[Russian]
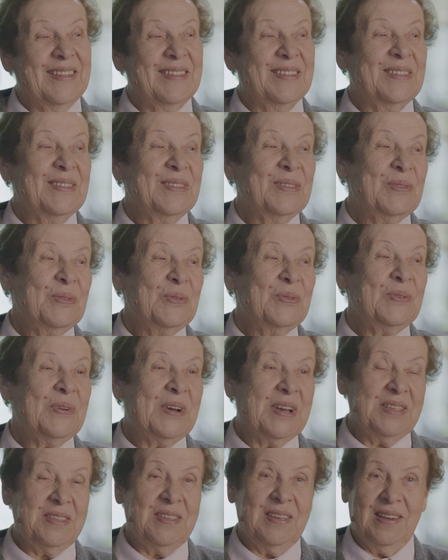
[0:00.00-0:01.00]
Ну,
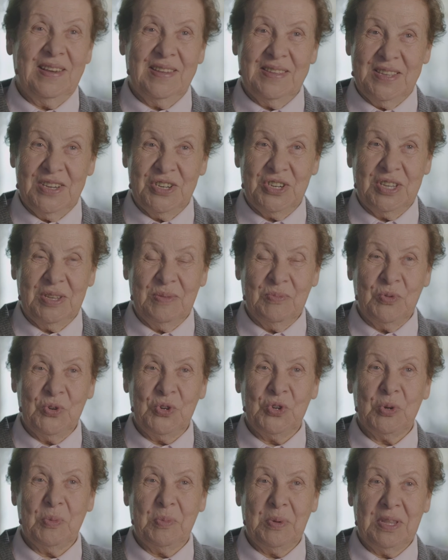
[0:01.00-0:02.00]
хотели, значит, ему
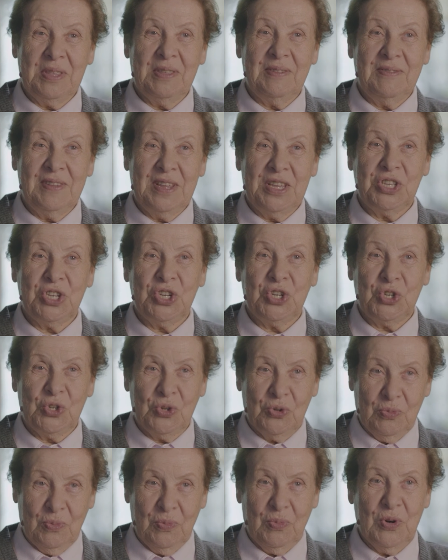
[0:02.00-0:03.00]
еще предъявить
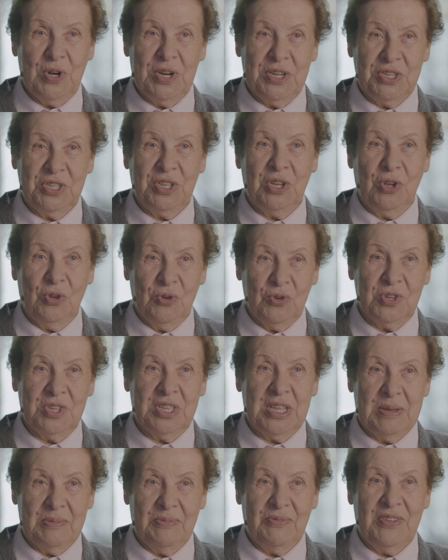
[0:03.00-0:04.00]
еще более
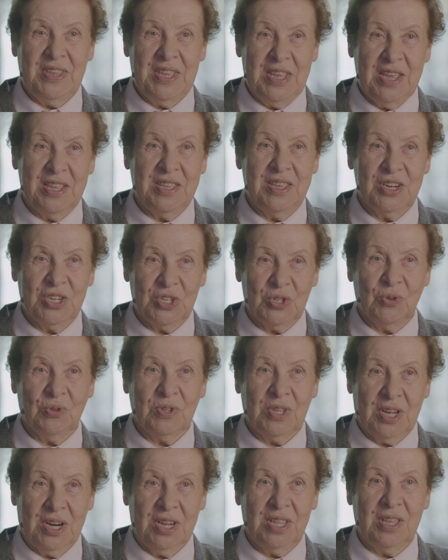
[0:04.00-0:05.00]
серьезное обвинение, что он
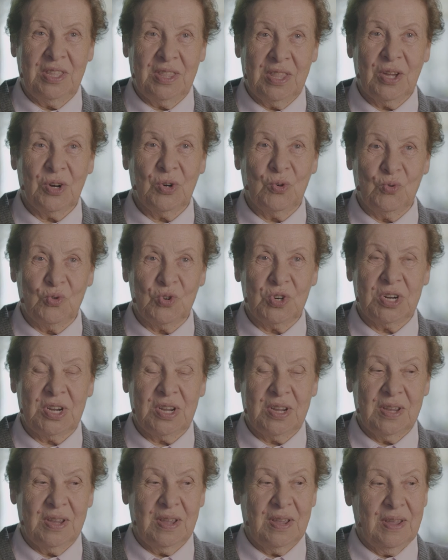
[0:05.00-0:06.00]
хранит оружие.
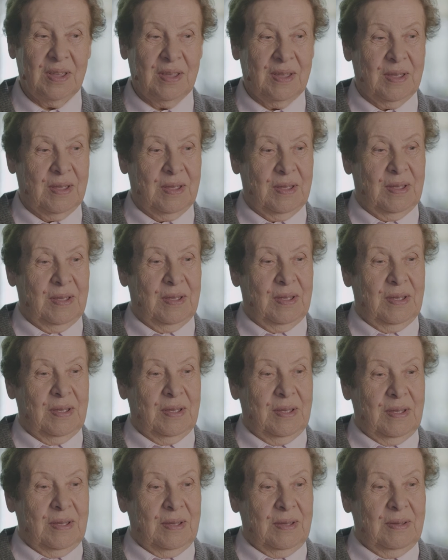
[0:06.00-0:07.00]

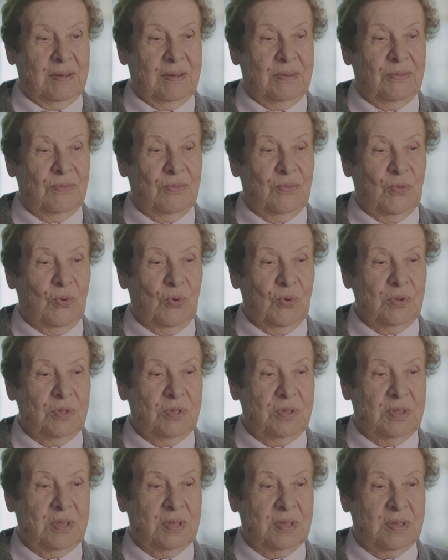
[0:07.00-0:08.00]
Вот.
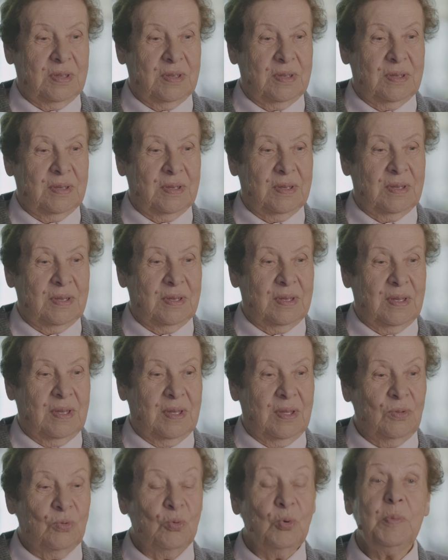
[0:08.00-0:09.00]

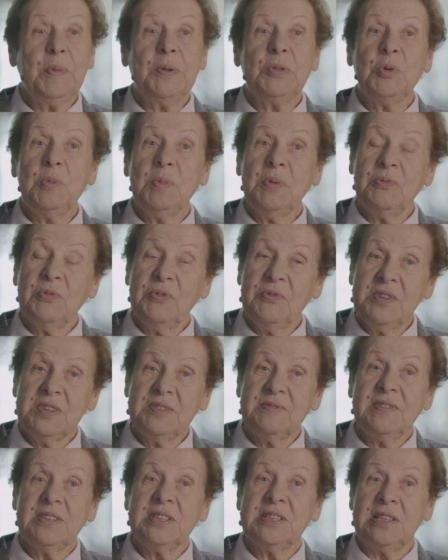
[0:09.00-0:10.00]
Ну и потом его
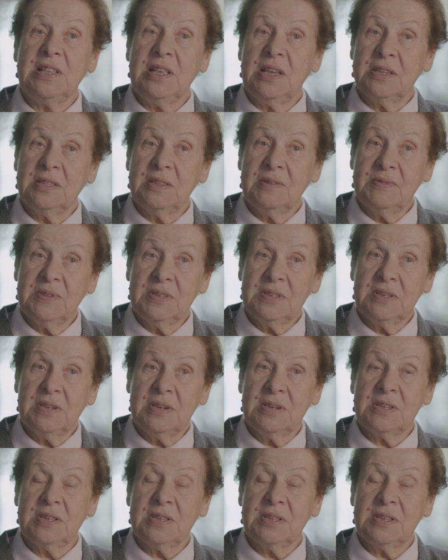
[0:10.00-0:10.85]
вызвал следователь.